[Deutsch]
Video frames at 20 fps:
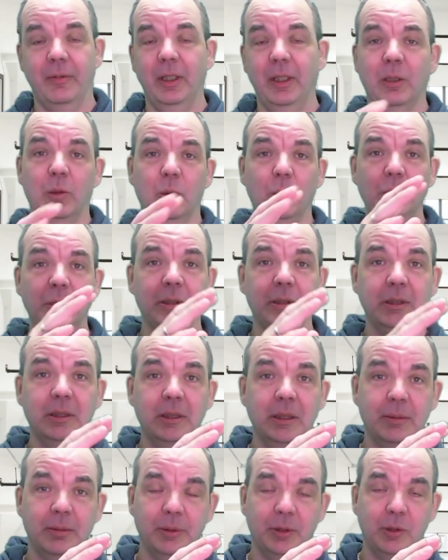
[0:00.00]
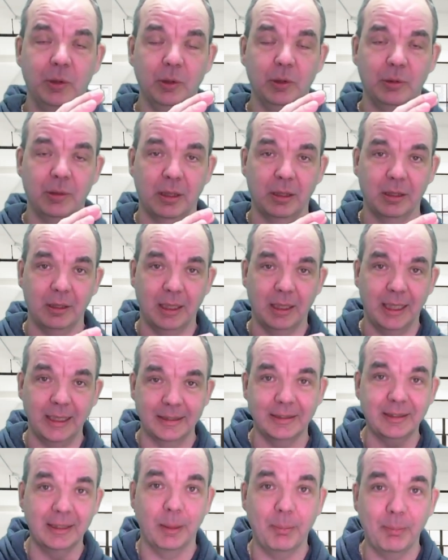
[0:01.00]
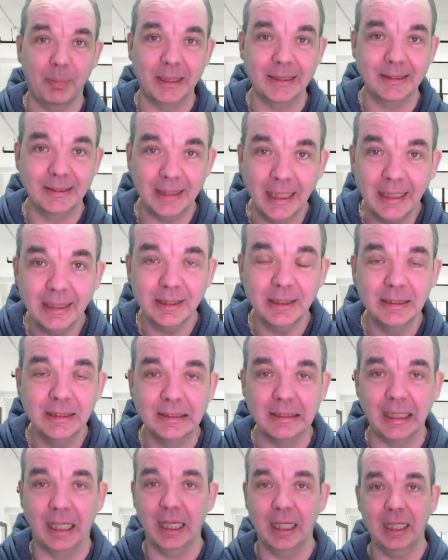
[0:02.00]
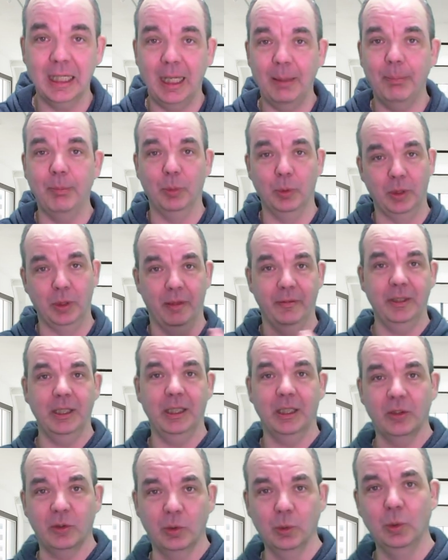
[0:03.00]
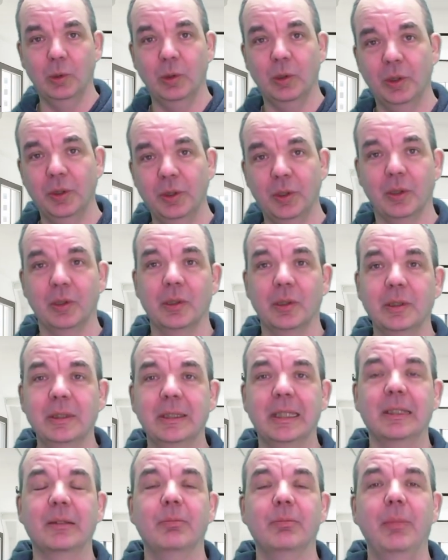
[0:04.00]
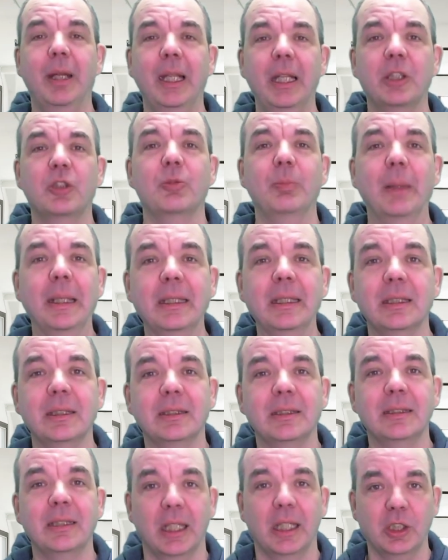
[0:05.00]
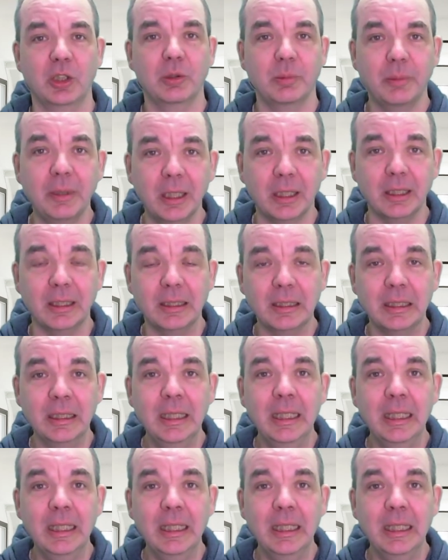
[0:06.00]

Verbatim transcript: Viele Kunden bzw. da ist ja Patienten sagen ab oder wieder zu und und und. Das Management ist sehr schwierig.